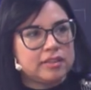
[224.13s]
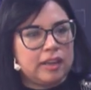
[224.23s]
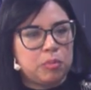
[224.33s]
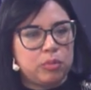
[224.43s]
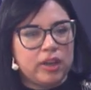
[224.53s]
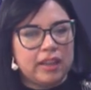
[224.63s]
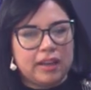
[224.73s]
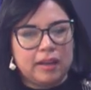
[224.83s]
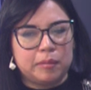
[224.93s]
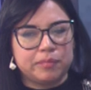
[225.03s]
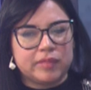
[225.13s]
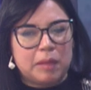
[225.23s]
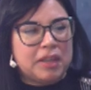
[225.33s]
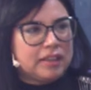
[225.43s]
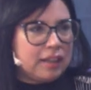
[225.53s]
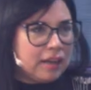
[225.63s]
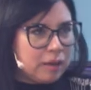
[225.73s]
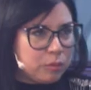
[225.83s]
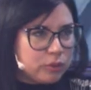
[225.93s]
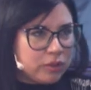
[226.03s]
se las pueda meter en
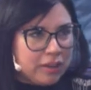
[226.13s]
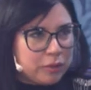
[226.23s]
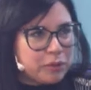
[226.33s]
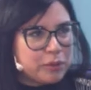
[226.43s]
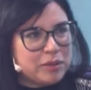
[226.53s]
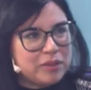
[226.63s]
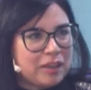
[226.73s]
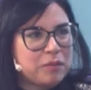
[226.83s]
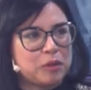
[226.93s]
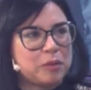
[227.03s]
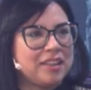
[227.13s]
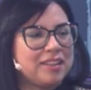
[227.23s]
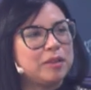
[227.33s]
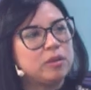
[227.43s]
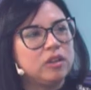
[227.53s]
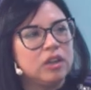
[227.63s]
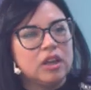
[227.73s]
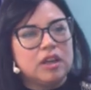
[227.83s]
el mundo de la construcción, que es nuestro objetivo,